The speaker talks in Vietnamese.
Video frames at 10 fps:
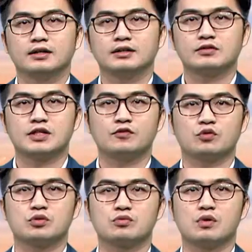Theo chính
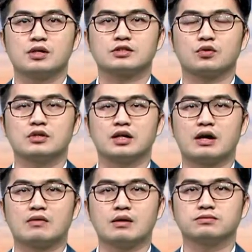phủ Trung Quốc, số lượng
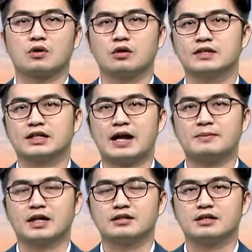lao động có việc
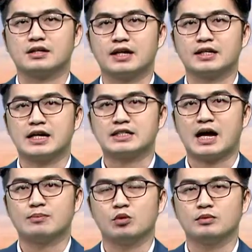làm tại nước này đã
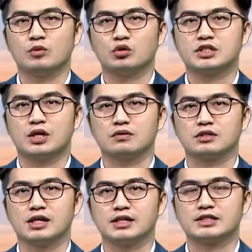giảm 41 triệu
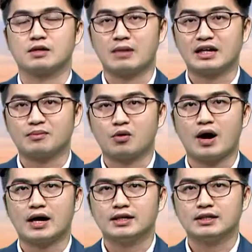người trong 3 năm
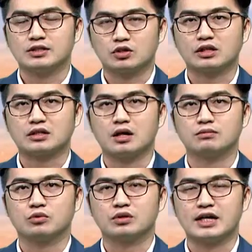qua do tác
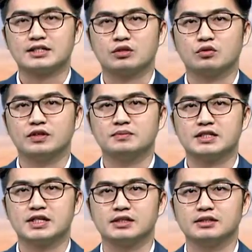động của đại dịch
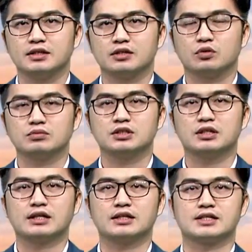Covid-19 cũng như
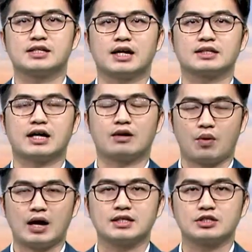là tình trạng già
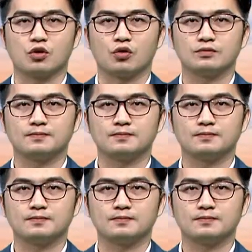hóa dân số.